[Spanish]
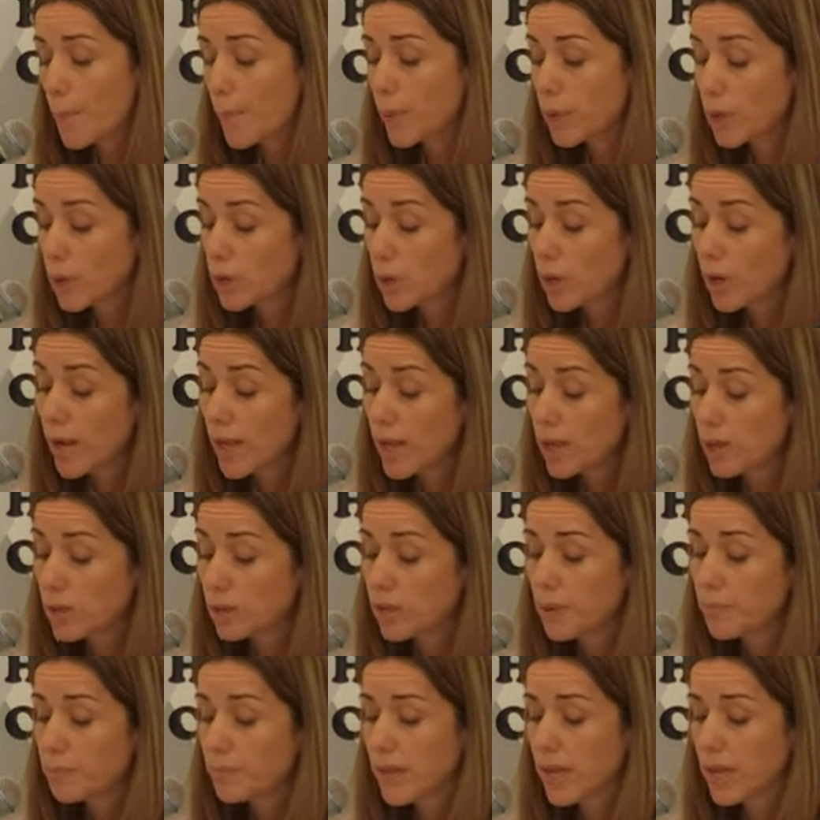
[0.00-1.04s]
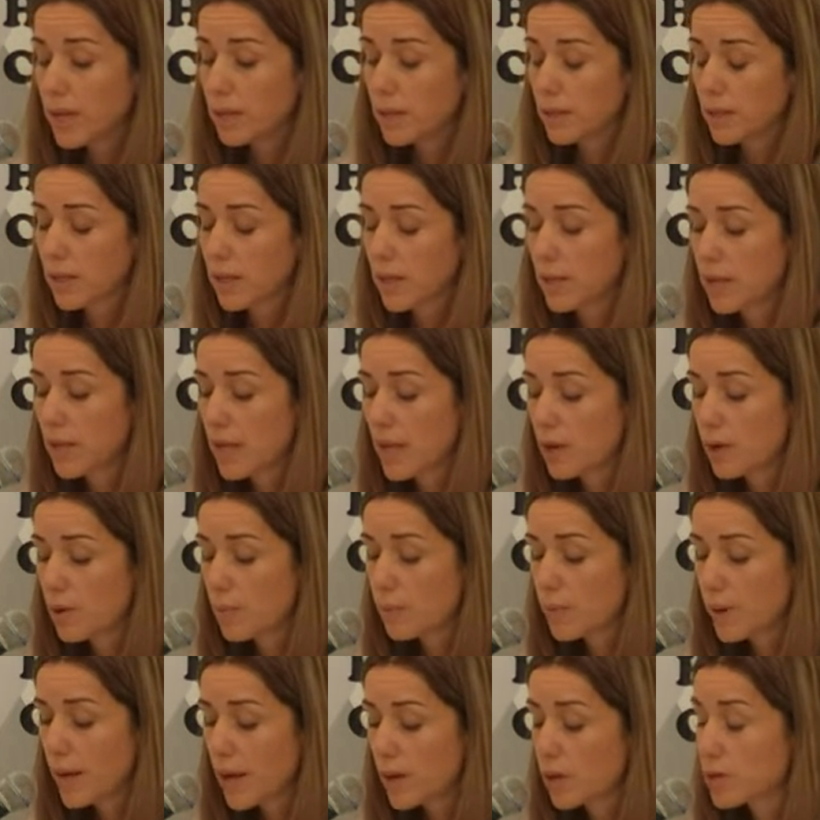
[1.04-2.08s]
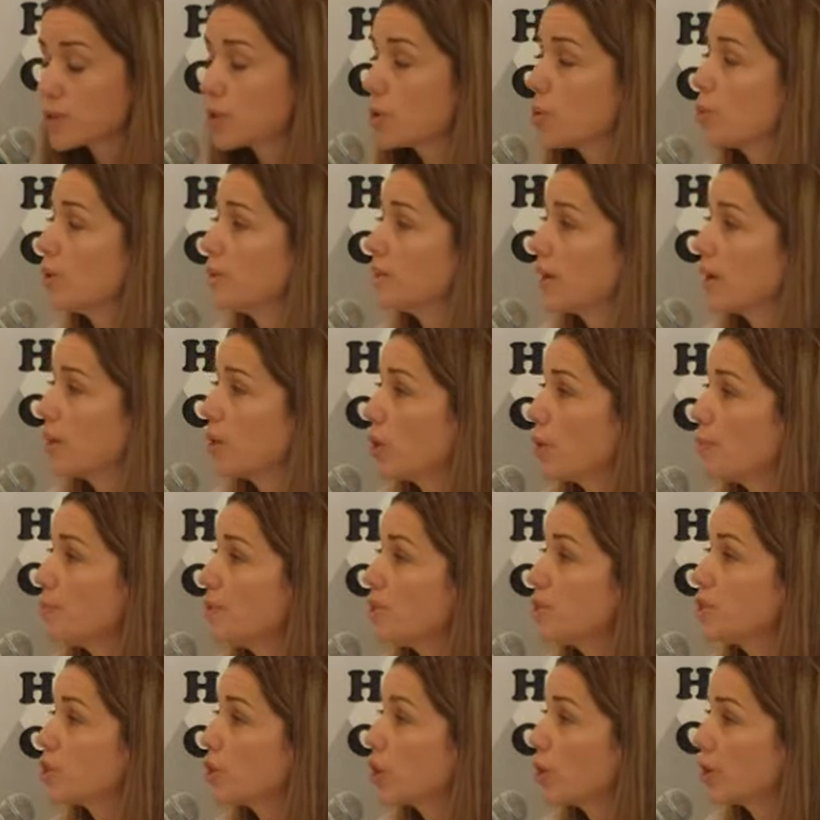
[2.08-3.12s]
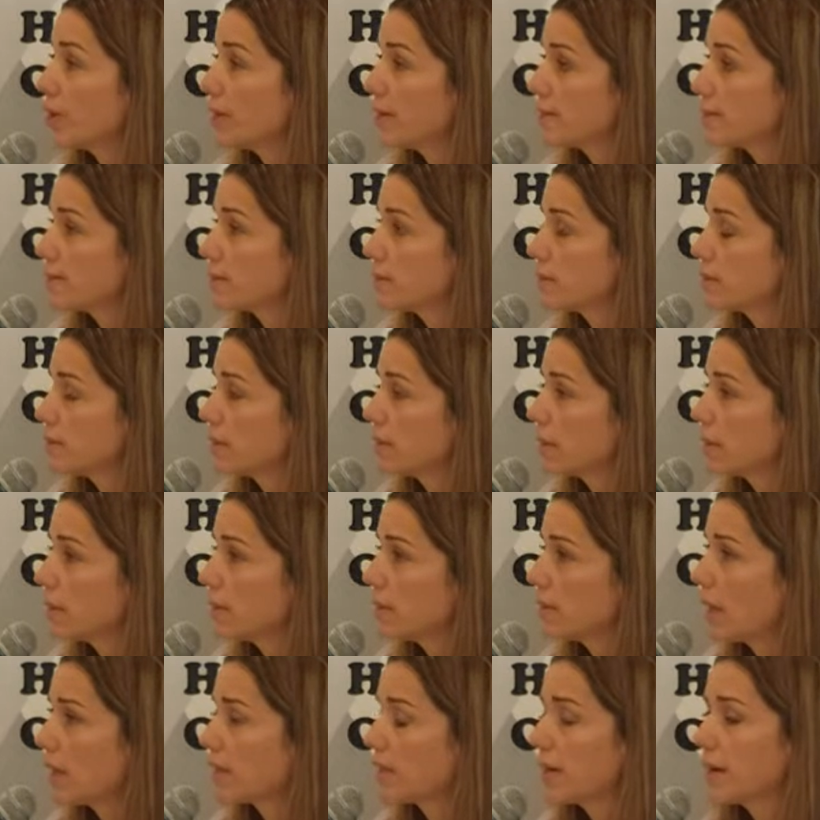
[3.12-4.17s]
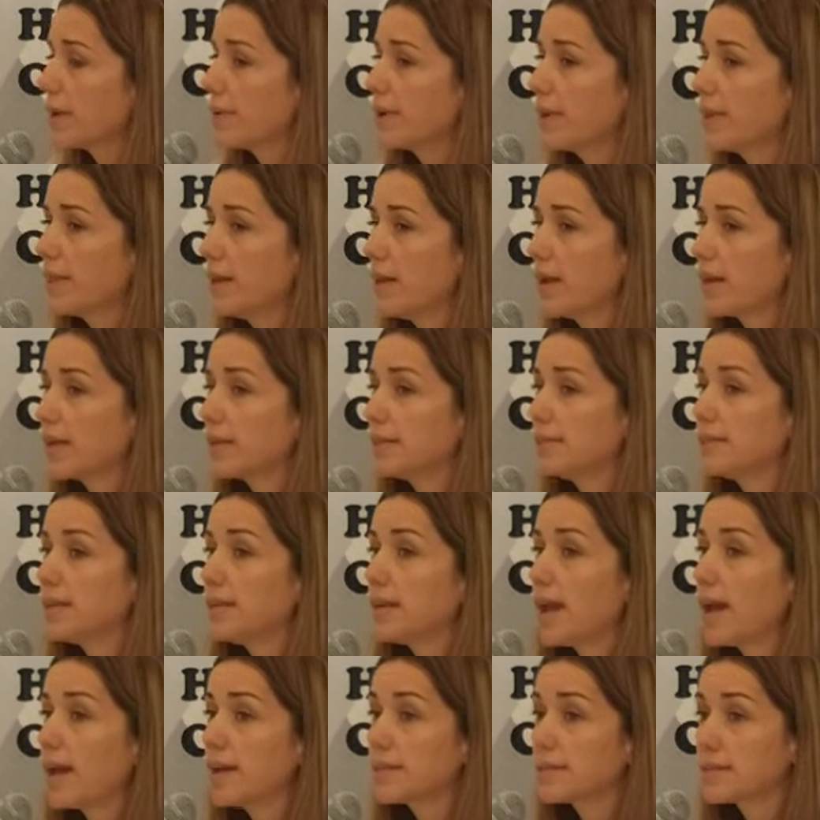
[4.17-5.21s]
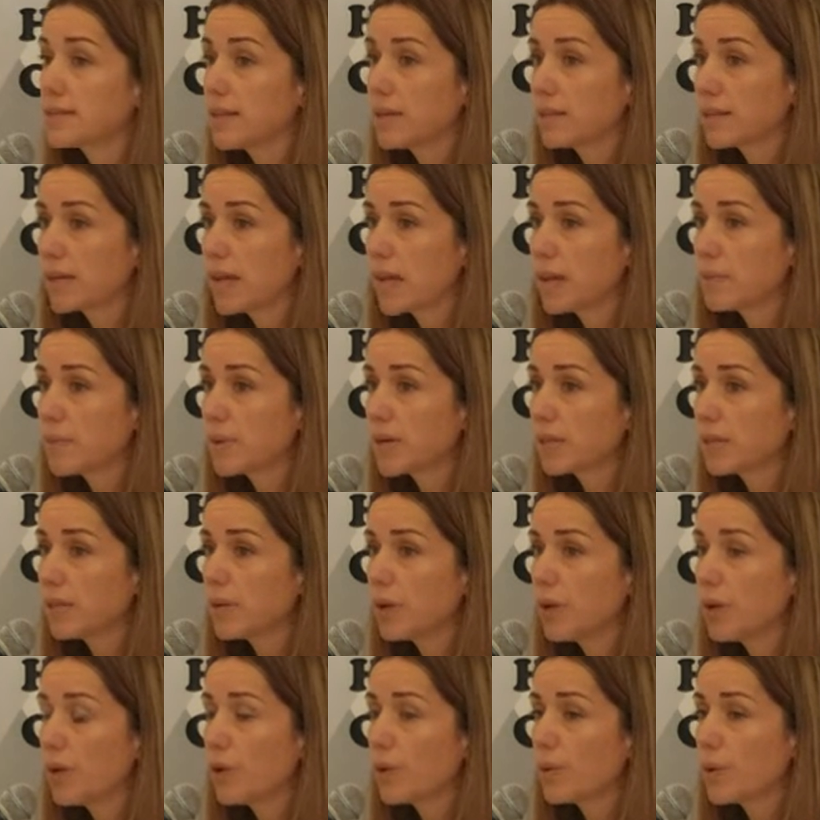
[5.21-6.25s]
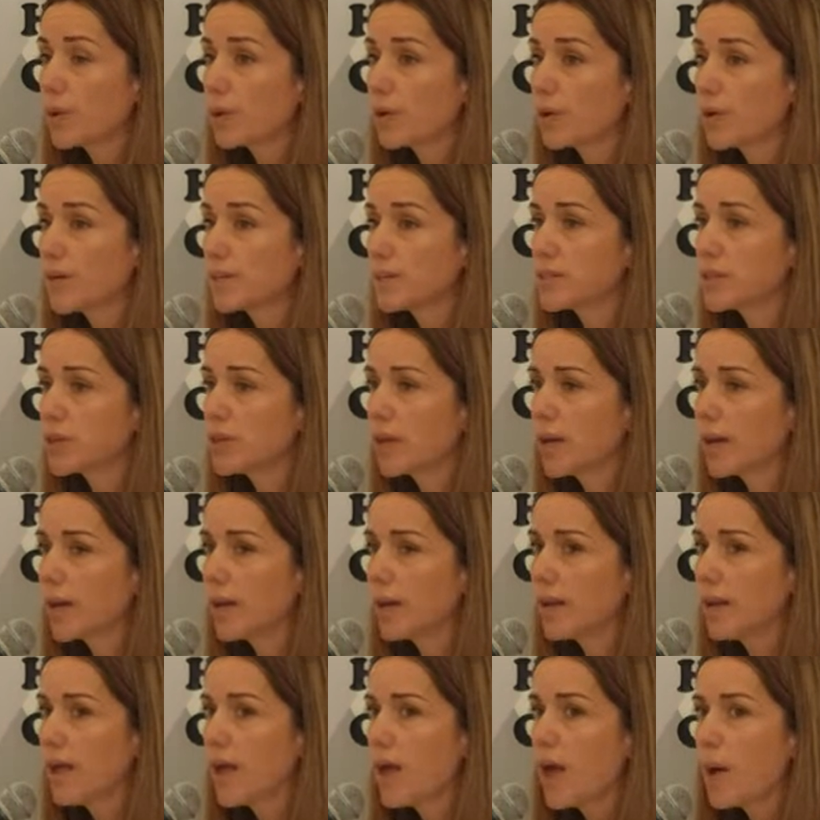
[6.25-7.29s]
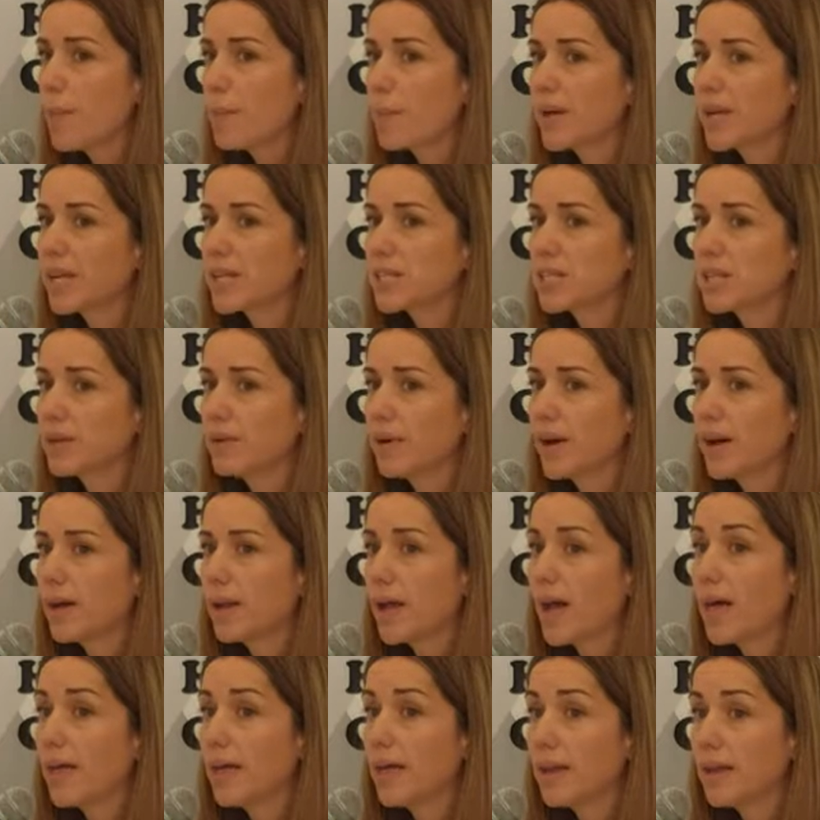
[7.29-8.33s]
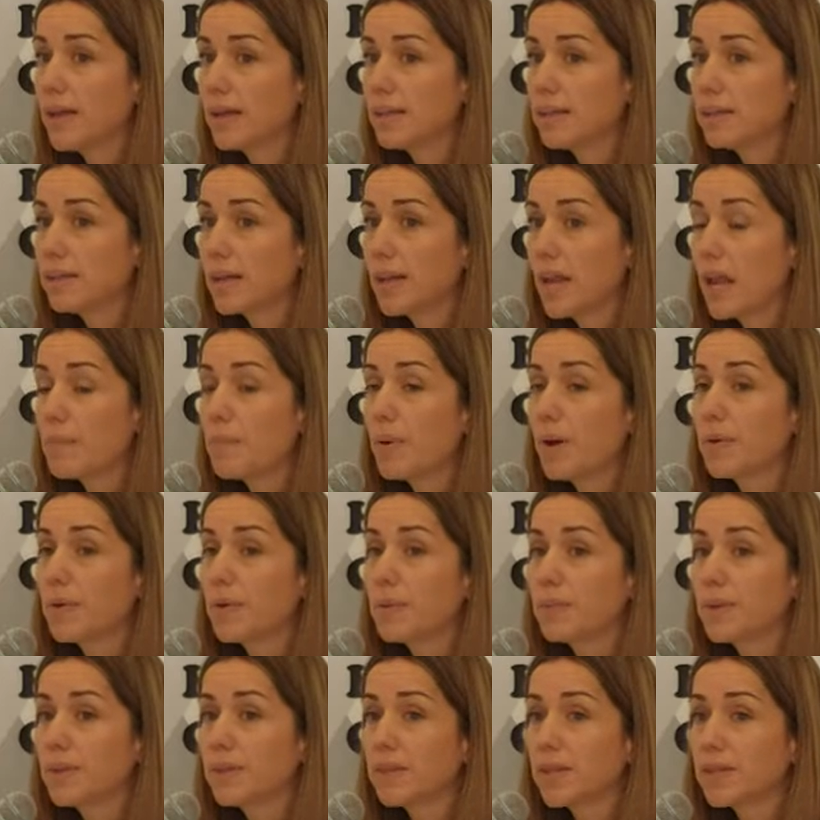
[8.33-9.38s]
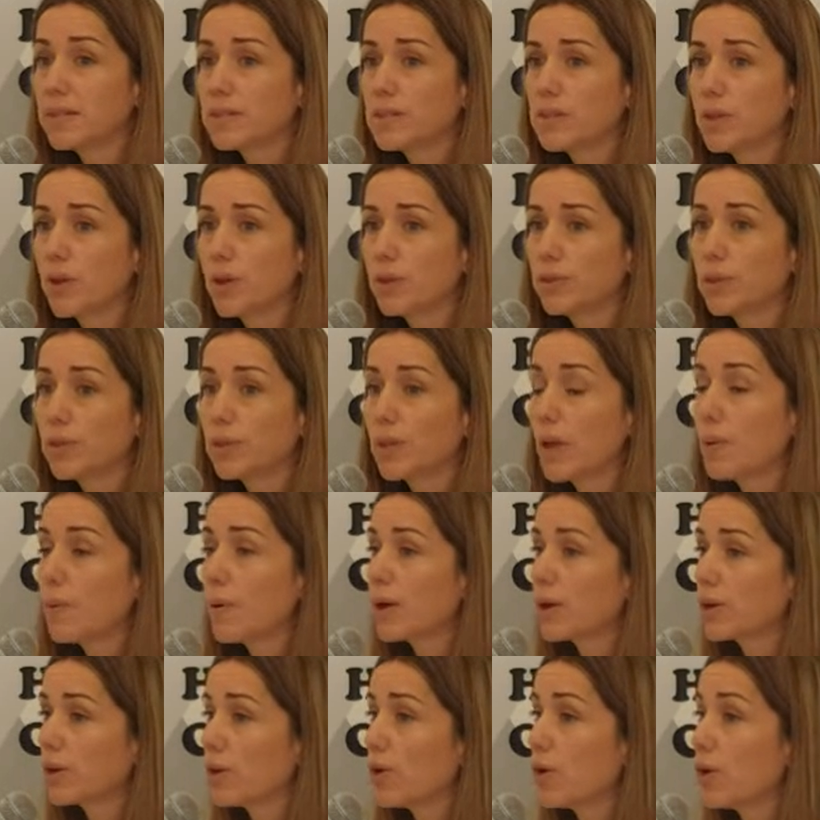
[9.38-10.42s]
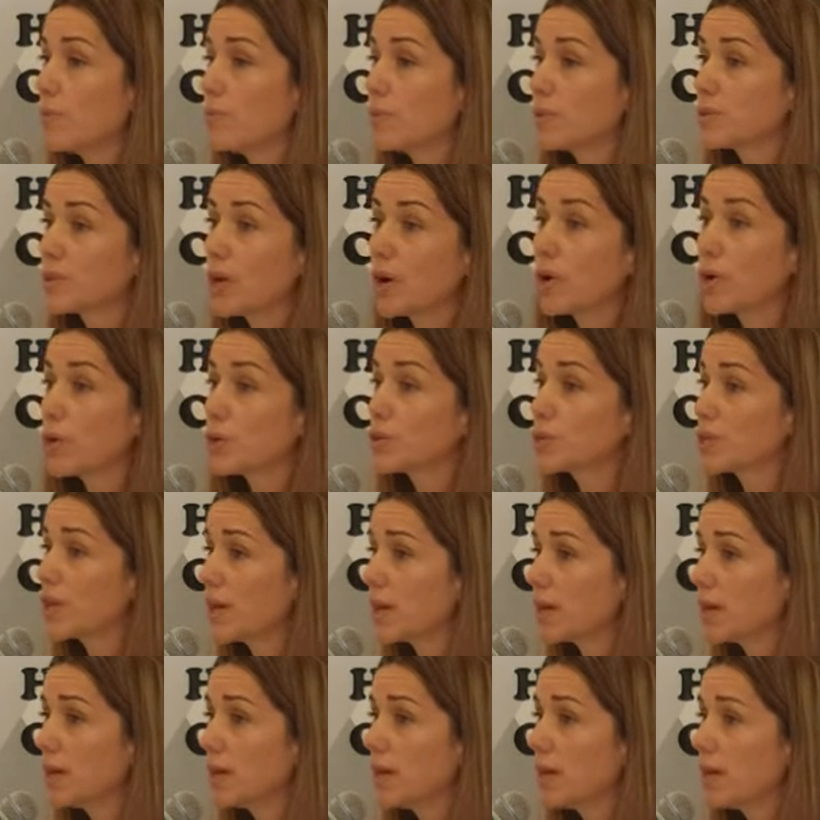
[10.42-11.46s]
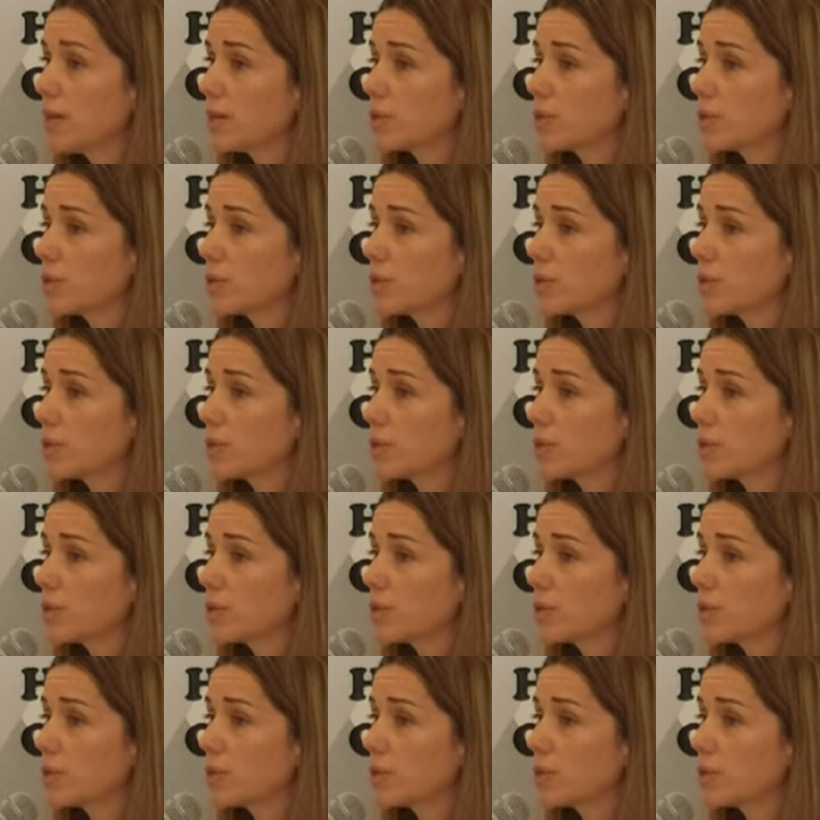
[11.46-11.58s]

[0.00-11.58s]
Por otro lado, también quería nombrar los 52 millones a través de la Argentina ACE que ha invertido el Gobierno Nacional para llevar adelante la pavimentación de barrios como San José.